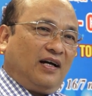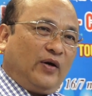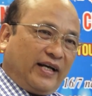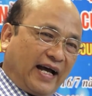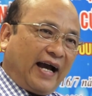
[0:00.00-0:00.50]

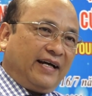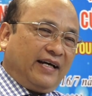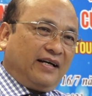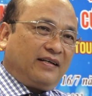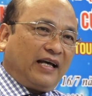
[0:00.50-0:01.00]
luyện tài,
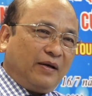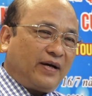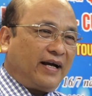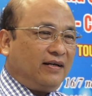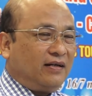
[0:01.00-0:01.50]
để tìm
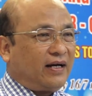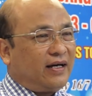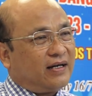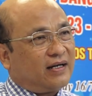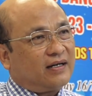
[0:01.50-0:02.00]
ra những cái